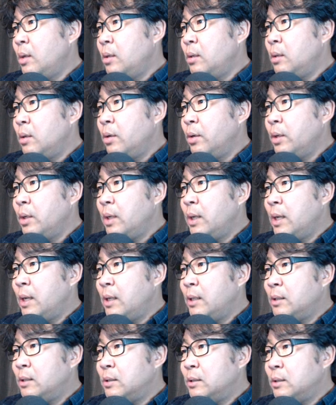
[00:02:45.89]
여기에
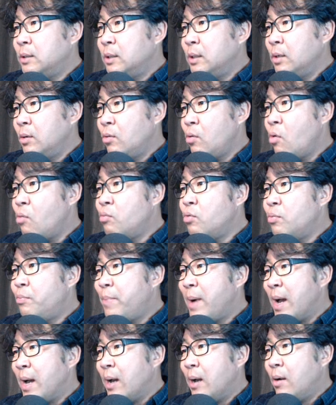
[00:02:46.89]
이제 공부방.